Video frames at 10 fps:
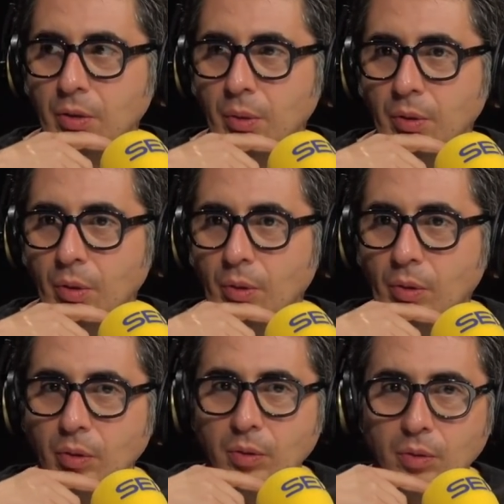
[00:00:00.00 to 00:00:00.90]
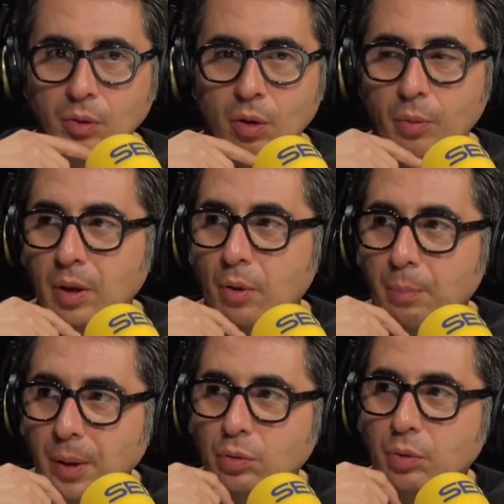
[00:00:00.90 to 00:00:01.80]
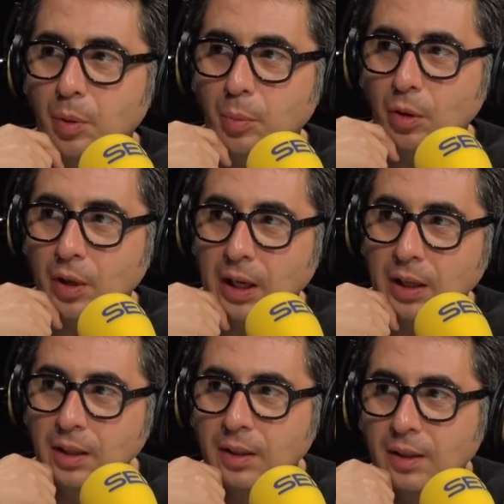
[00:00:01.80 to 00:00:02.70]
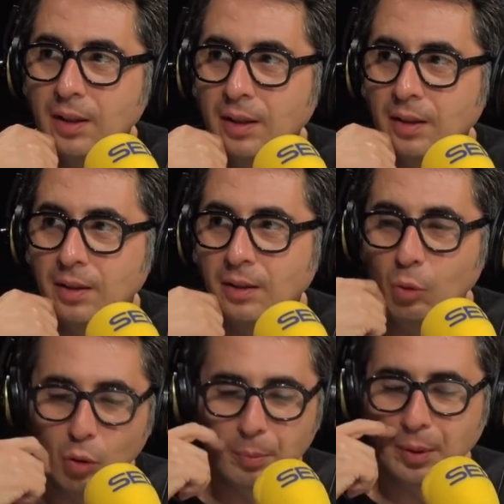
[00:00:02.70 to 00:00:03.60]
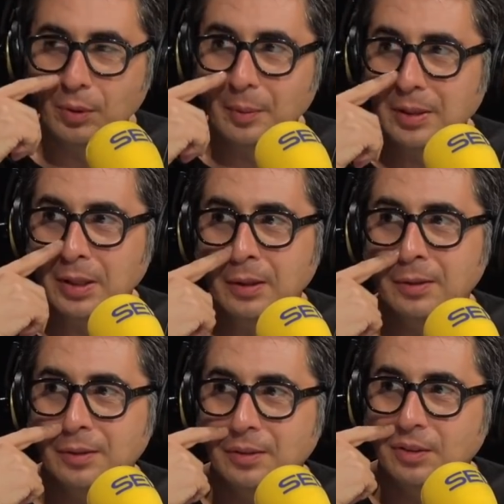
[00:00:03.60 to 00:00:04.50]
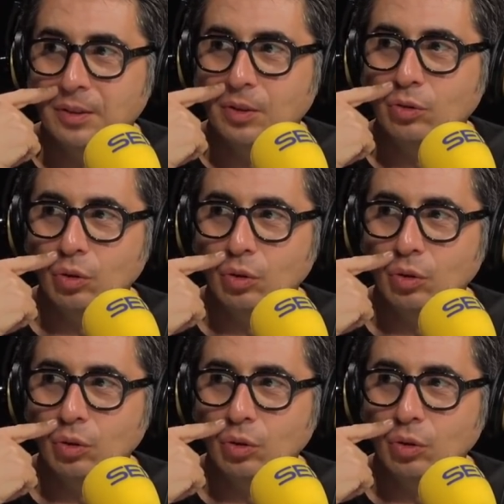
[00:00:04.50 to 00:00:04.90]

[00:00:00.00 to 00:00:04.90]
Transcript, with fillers: Yo, yo, lo vi romper su propio DNI ¿Así? ¿ah, de un golpe en una mesa. ¿Qué me dices?